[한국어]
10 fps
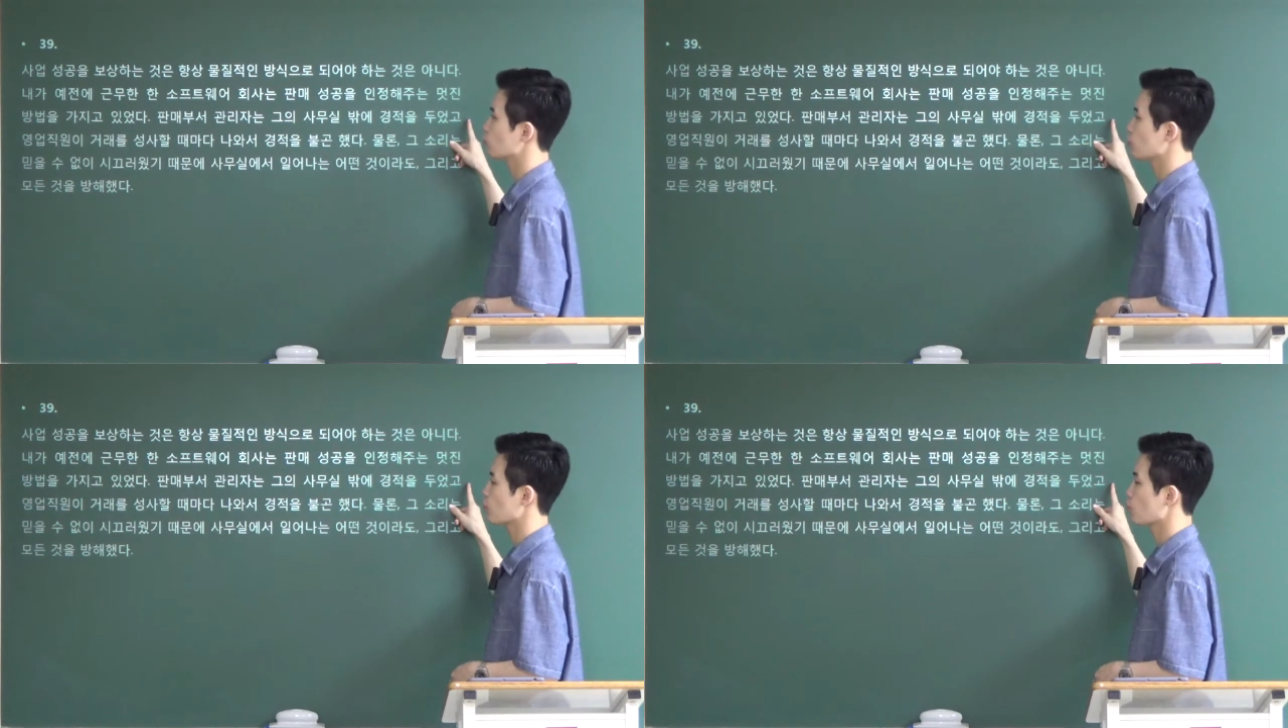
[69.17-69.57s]

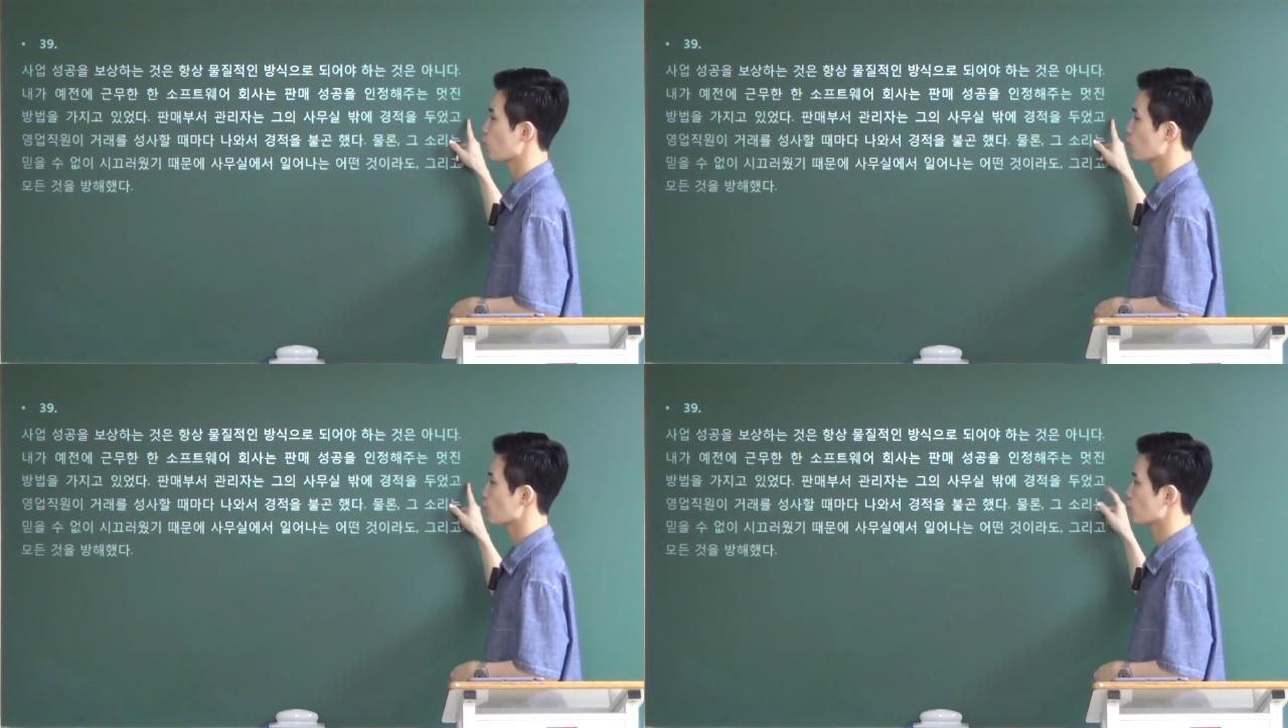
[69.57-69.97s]

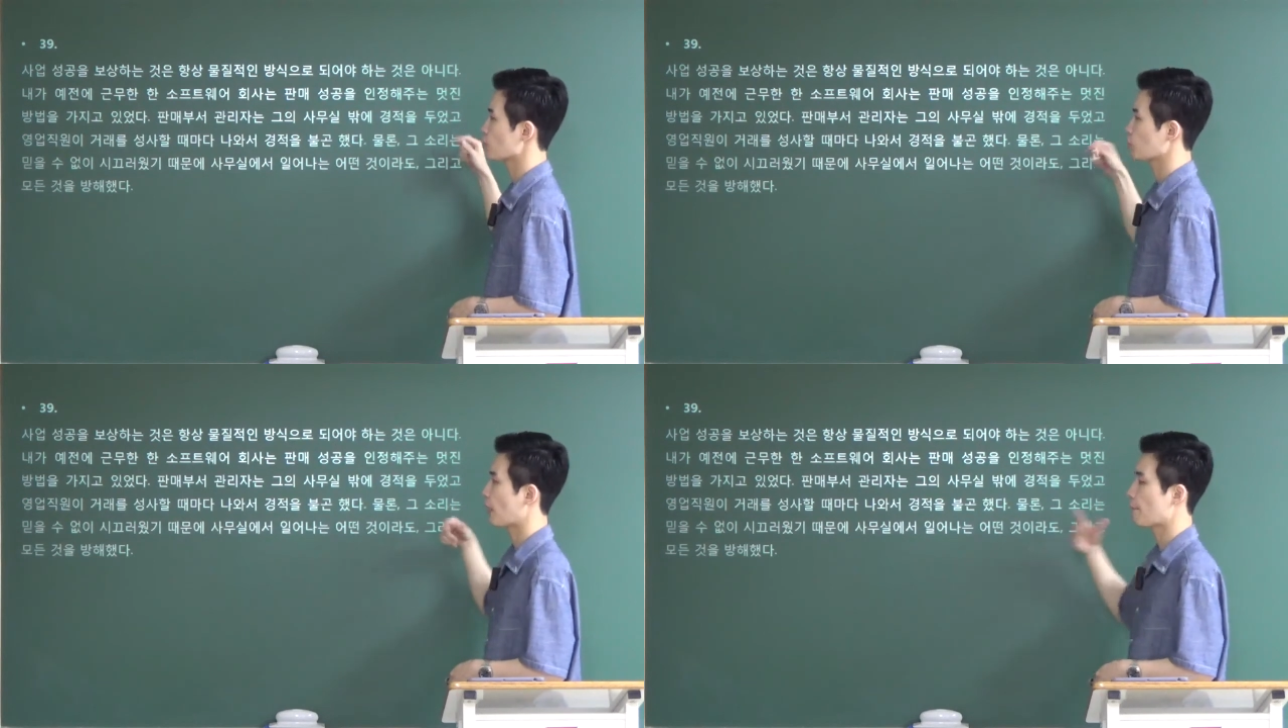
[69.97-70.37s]
두었고
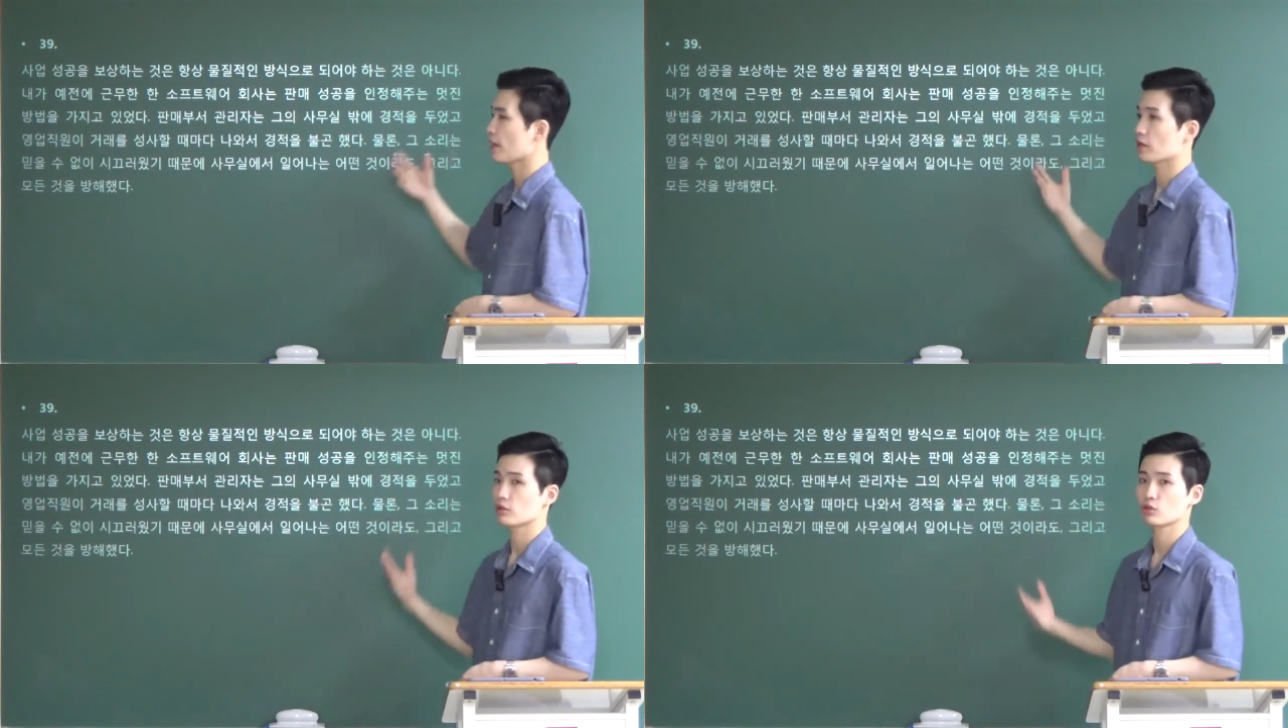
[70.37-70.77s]
경적 뭐
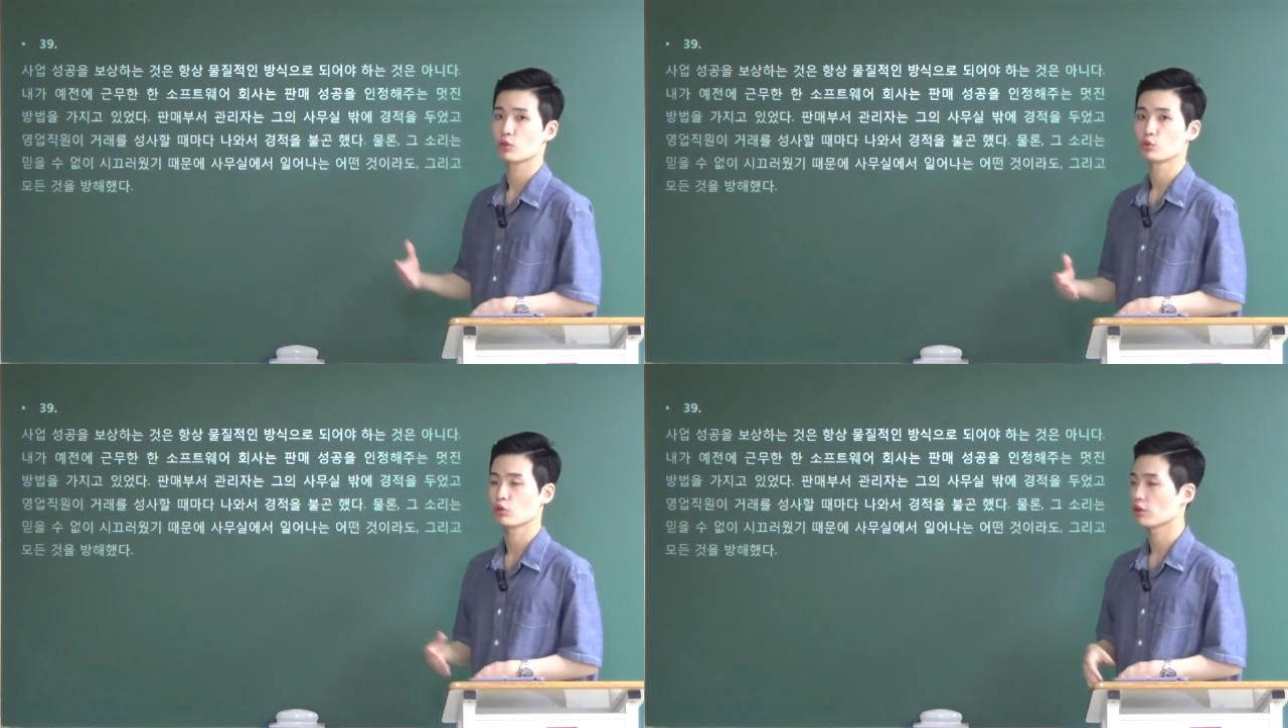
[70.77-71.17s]
나팔 같은
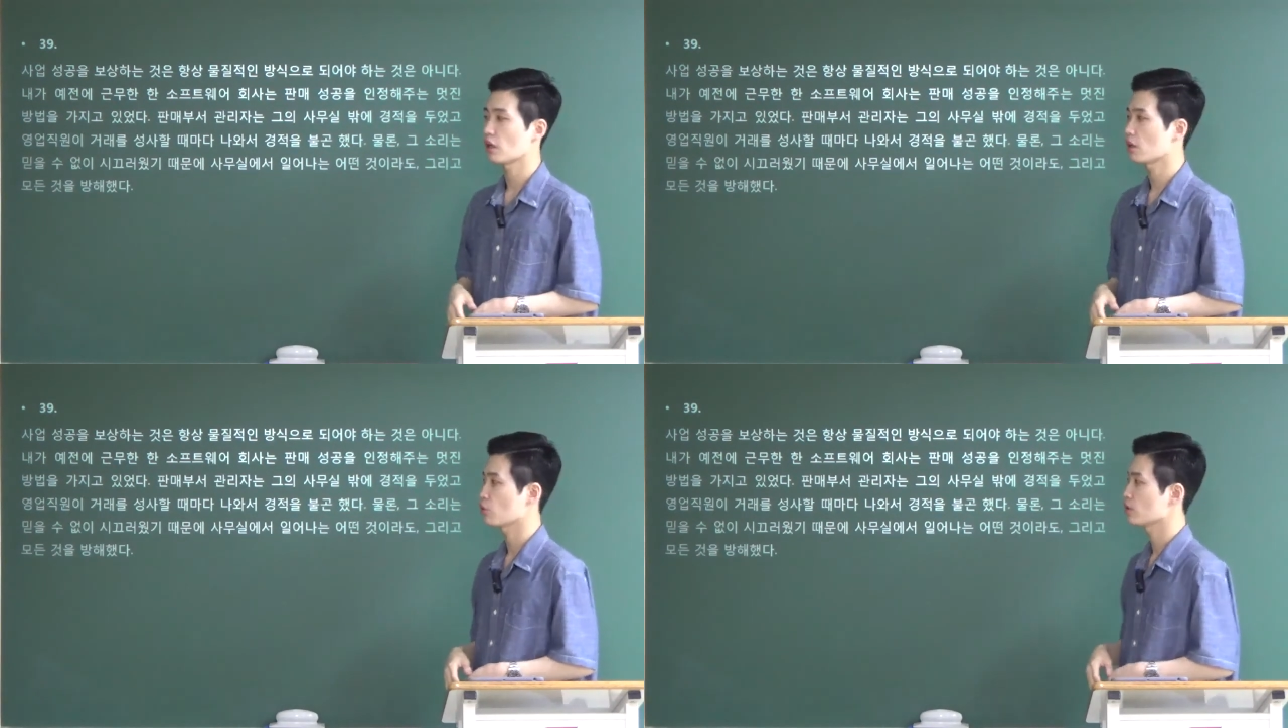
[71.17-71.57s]
걸
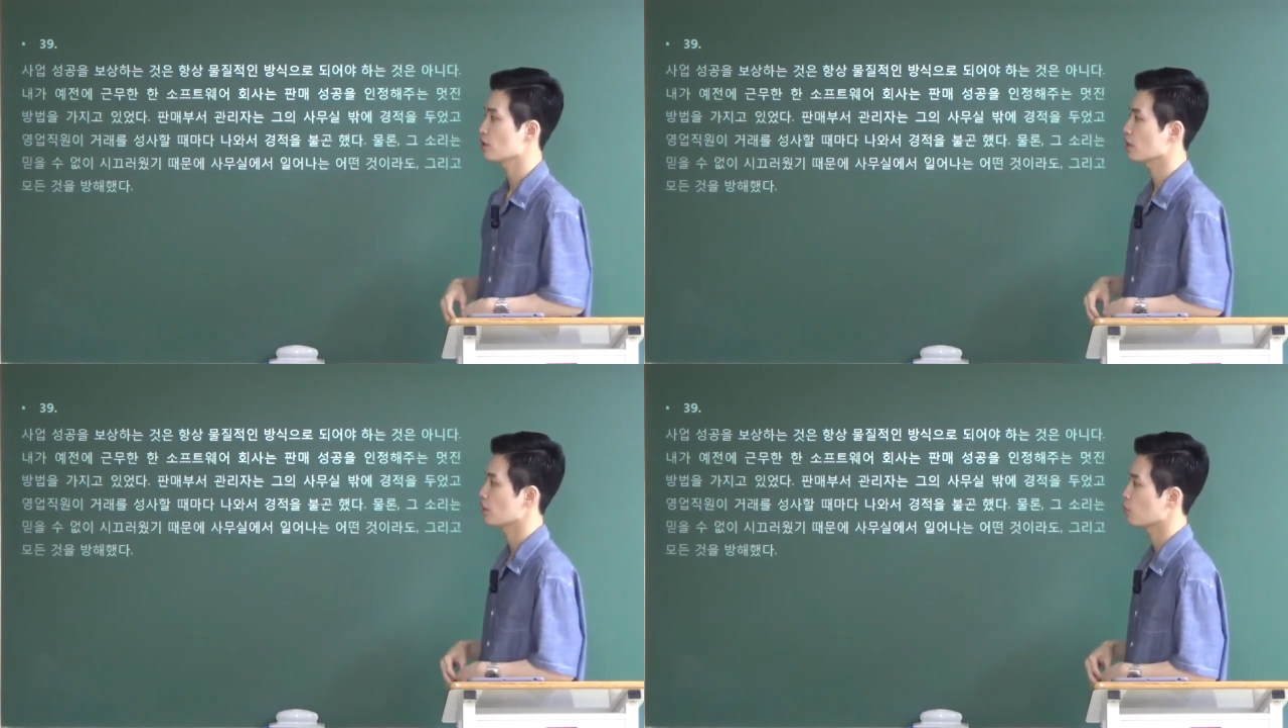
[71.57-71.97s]
두었다라고
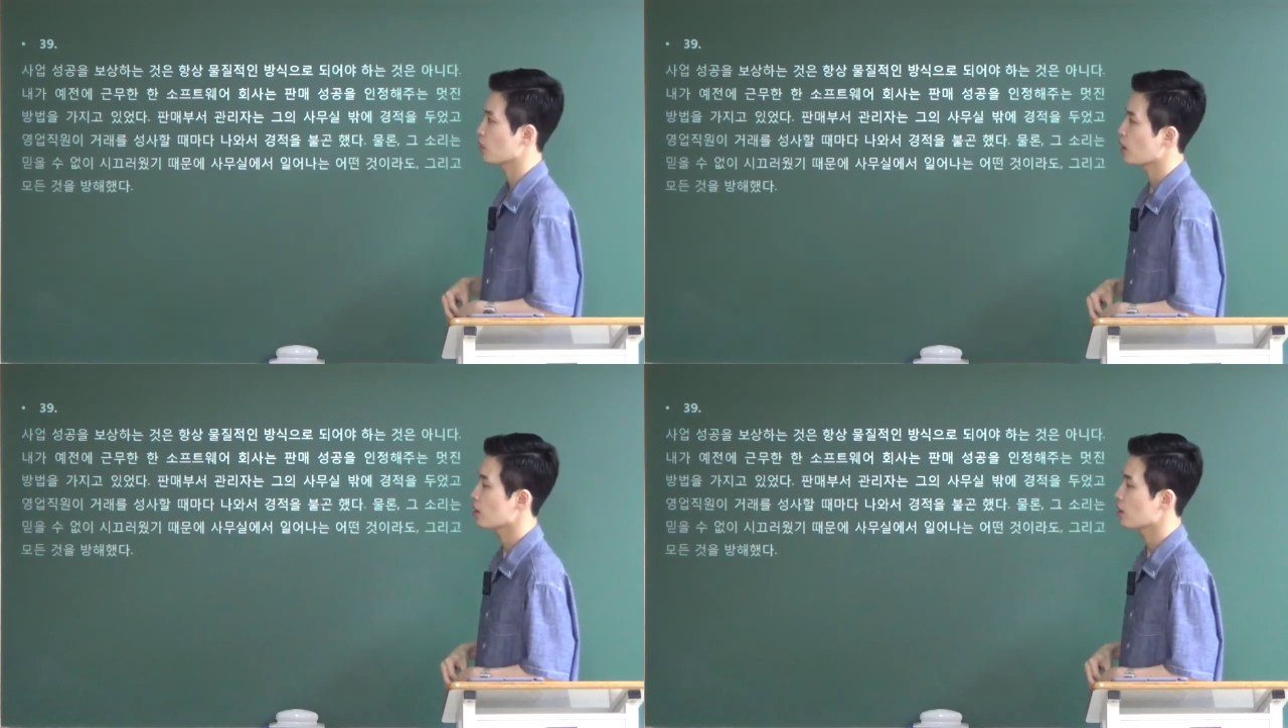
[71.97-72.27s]
생각을 해볼까